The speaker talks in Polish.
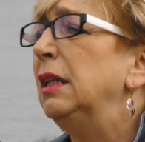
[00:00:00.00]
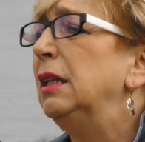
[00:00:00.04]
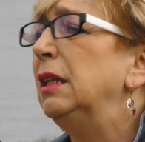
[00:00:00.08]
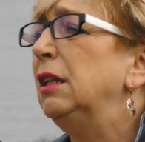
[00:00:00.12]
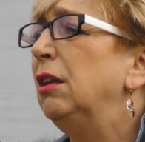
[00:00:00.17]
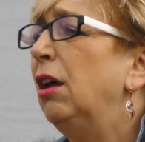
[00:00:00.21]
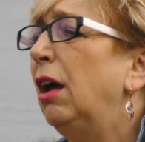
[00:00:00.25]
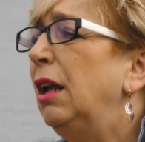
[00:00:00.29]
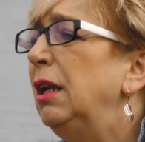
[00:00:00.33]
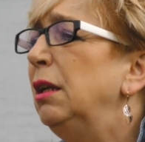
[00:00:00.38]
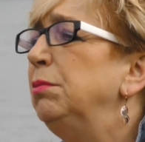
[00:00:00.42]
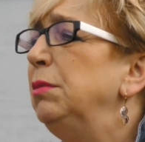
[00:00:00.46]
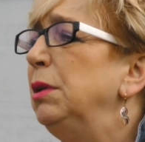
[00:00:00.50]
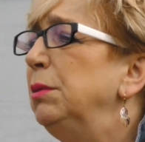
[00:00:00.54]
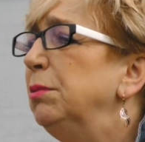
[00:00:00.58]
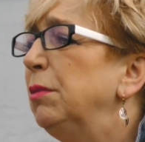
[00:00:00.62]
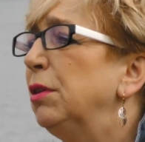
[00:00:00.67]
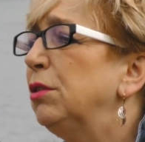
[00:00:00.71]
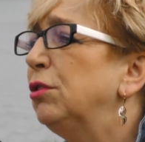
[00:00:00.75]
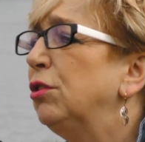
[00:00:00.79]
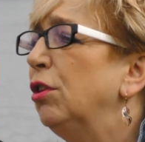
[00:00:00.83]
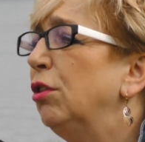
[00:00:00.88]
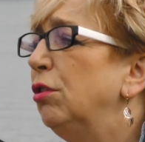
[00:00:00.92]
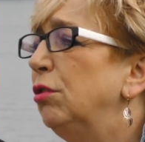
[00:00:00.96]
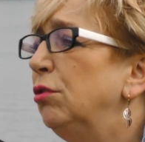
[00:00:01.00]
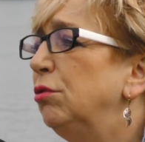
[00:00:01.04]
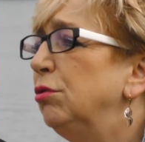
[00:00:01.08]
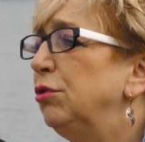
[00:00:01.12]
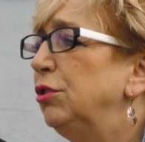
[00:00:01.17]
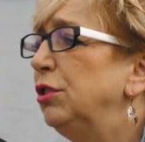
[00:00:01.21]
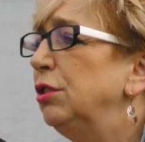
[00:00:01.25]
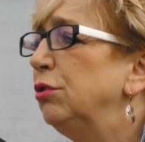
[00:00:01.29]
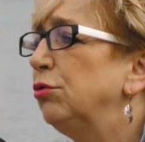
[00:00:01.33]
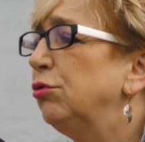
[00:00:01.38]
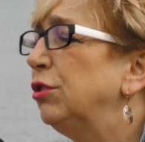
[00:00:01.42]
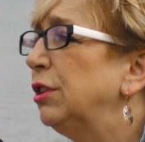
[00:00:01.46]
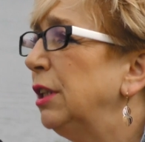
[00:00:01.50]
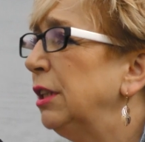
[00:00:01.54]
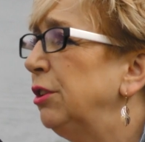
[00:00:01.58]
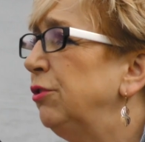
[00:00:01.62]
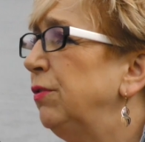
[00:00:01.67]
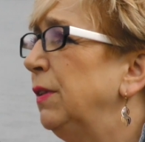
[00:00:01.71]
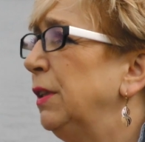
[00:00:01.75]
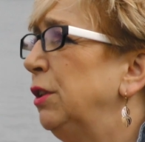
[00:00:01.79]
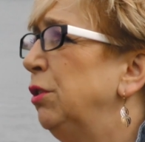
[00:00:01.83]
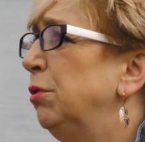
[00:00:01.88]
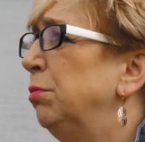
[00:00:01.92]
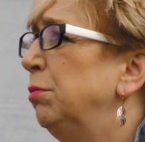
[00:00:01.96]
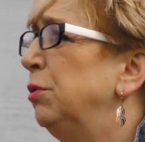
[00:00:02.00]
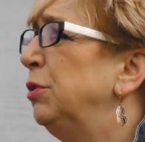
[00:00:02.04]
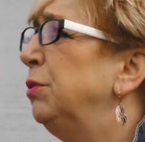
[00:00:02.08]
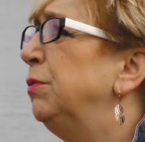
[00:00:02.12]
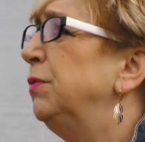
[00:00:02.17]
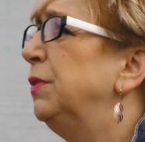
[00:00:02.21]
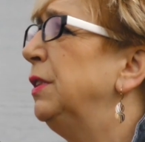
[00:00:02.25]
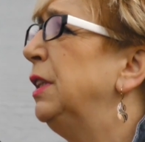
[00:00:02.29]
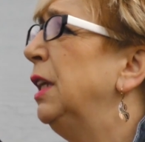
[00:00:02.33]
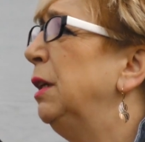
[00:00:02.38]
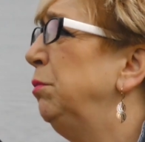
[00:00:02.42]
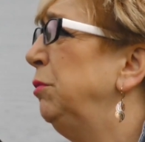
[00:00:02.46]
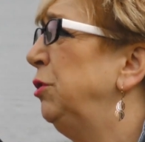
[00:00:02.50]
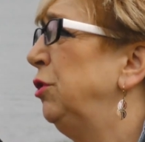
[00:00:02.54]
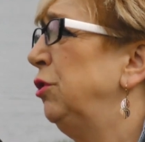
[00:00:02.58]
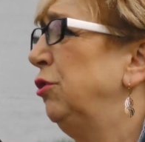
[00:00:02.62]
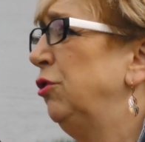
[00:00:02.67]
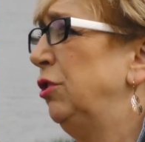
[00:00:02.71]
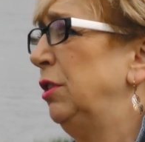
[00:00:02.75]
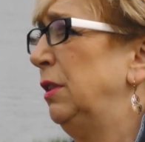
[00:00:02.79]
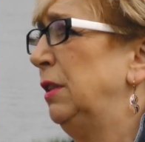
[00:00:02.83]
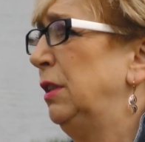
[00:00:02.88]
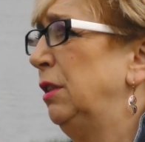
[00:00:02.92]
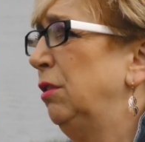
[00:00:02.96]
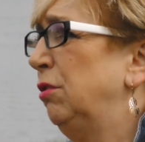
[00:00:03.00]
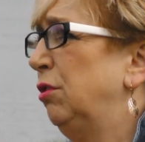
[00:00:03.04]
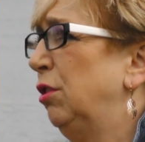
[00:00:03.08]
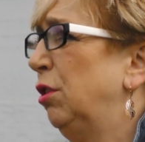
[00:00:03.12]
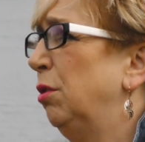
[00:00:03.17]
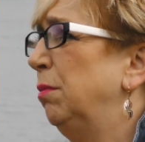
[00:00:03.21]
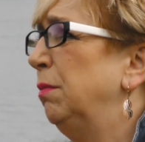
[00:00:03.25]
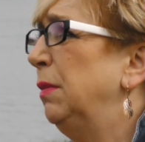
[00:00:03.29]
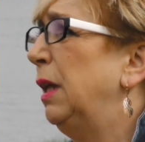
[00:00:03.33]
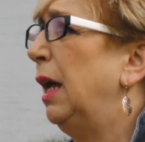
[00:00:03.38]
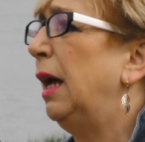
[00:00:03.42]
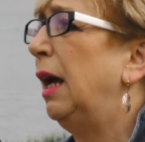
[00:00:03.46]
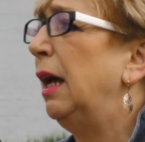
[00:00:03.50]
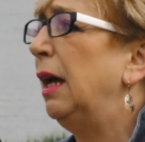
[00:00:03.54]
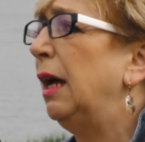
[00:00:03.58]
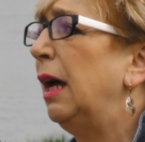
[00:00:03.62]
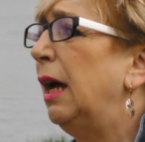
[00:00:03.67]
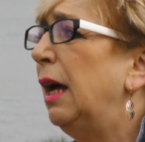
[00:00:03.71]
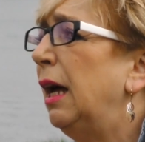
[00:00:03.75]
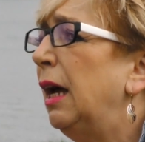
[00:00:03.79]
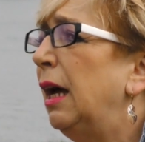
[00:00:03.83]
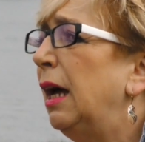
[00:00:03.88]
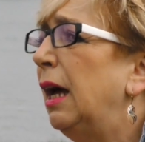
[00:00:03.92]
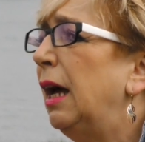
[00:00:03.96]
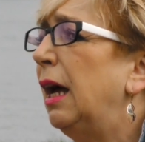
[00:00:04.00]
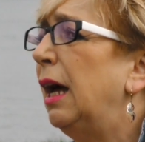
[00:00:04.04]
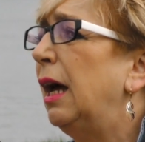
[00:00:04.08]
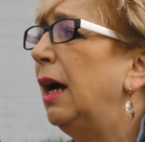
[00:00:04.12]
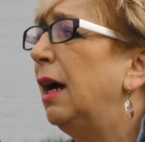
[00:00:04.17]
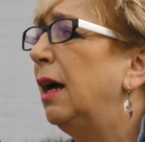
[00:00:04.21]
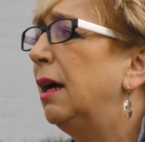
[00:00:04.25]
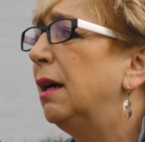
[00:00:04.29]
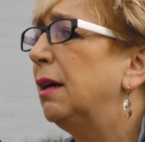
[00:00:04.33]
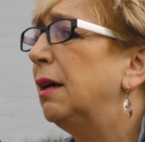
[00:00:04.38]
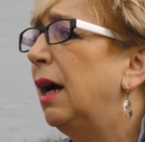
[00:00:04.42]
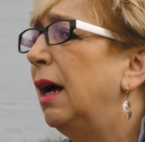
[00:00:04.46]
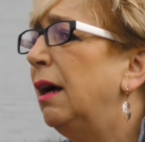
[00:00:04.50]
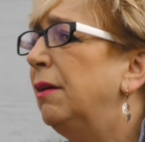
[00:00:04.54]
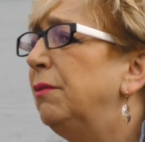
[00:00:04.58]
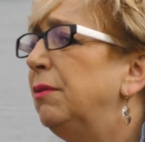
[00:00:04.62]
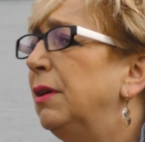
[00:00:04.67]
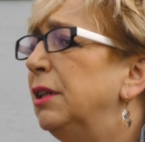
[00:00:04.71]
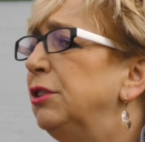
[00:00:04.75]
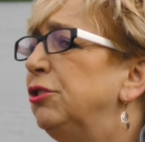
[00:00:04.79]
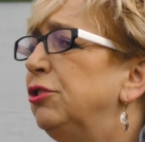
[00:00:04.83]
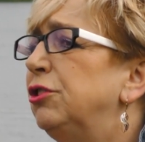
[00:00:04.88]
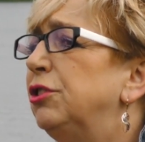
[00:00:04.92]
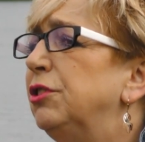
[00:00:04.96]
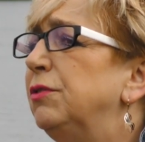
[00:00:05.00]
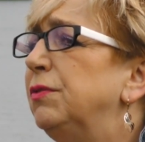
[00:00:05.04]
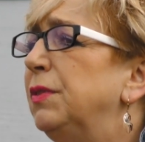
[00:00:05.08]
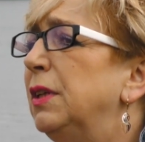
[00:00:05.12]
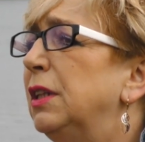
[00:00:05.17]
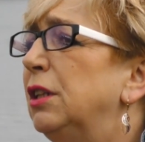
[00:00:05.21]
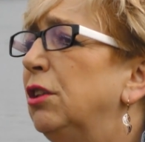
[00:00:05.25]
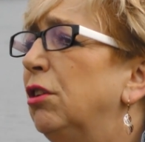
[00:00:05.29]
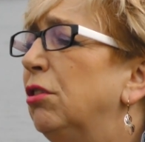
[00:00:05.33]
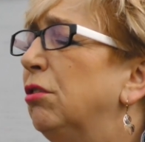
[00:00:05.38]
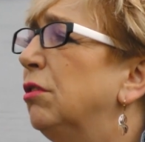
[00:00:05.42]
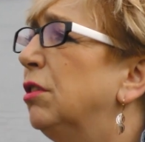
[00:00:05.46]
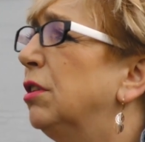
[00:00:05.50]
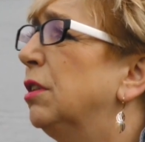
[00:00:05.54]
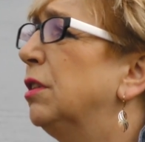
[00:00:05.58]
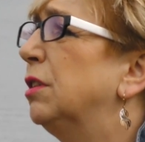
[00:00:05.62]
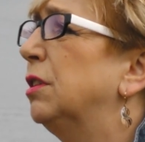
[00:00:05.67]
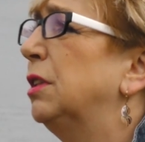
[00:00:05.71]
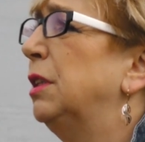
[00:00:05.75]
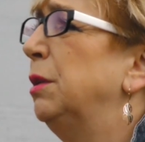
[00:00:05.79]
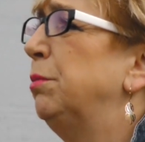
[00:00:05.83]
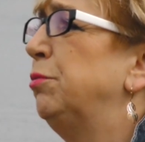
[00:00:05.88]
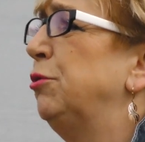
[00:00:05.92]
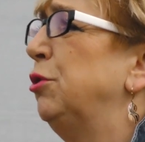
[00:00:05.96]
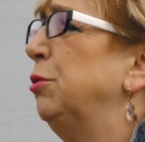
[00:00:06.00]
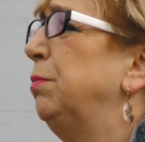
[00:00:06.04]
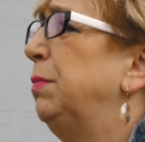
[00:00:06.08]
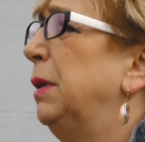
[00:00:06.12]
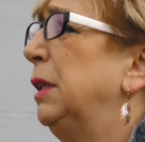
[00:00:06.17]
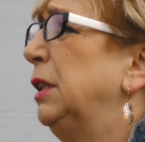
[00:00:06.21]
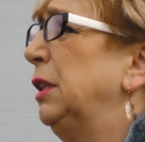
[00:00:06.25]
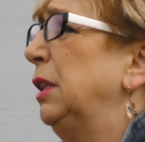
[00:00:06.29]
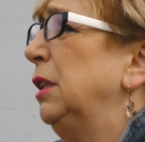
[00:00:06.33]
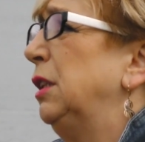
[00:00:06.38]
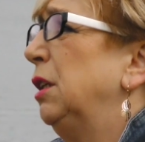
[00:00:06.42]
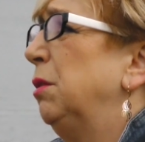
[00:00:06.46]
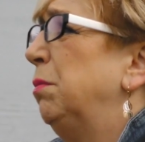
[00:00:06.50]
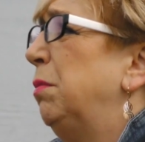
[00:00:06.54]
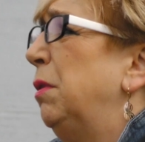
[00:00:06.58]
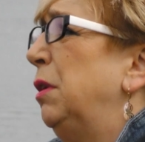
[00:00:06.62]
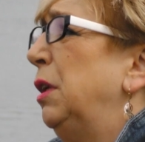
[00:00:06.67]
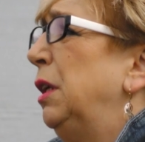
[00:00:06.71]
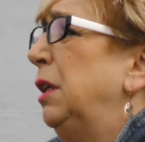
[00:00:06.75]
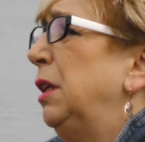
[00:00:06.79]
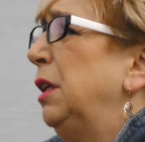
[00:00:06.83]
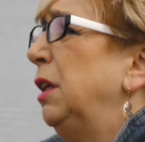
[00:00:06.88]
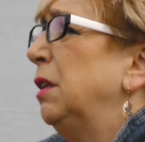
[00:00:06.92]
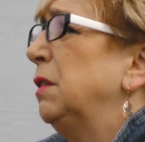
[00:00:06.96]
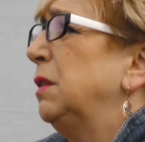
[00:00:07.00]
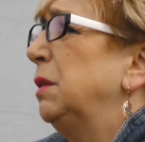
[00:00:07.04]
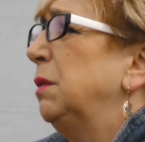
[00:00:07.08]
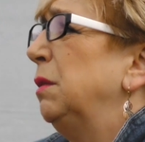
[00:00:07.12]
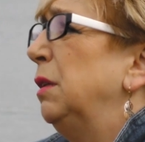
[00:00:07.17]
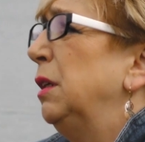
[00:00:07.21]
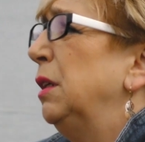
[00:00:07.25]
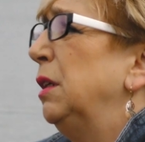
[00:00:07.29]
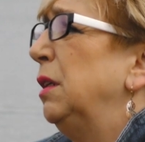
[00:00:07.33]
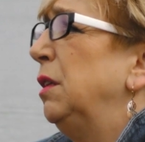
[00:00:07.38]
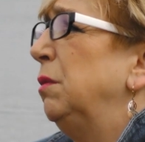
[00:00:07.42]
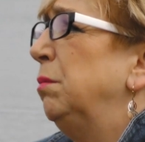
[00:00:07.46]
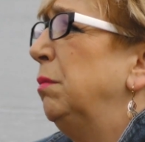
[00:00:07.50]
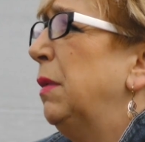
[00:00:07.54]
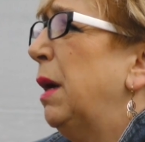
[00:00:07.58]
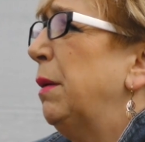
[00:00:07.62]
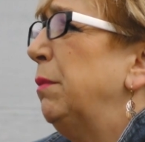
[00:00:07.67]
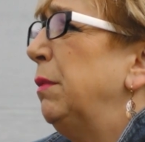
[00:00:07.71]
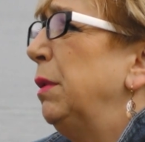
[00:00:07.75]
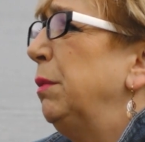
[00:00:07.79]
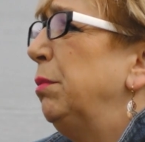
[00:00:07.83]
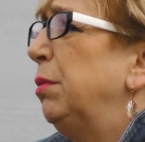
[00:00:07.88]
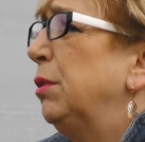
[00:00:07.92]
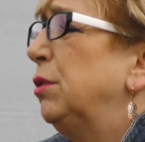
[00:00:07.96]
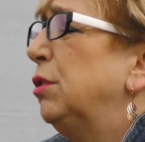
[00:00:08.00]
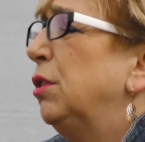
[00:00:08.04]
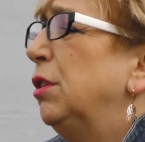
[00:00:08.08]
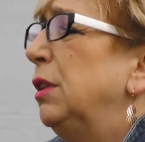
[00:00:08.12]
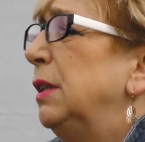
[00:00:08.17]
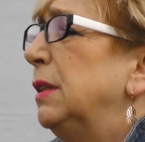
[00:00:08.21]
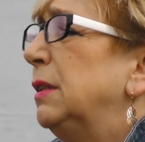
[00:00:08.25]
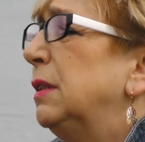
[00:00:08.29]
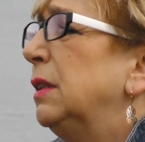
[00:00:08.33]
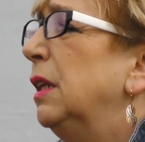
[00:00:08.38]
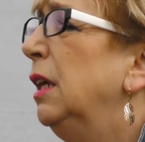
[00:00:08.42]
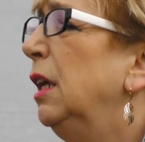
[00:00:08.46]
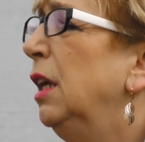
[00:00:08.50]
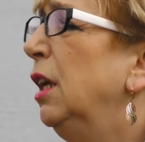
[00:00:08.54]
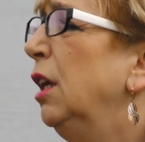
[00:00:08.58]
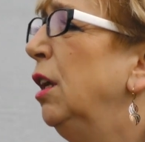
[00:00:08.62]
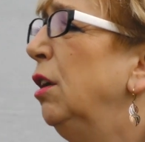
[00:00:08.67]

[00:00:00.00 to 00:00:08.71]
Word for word: no ale mimo to ludzi już ta świadomość wydaje mi się, że jest ogromna, a, a, a, a właściwie no, te przypadki tych balerias mamy, bo to jest,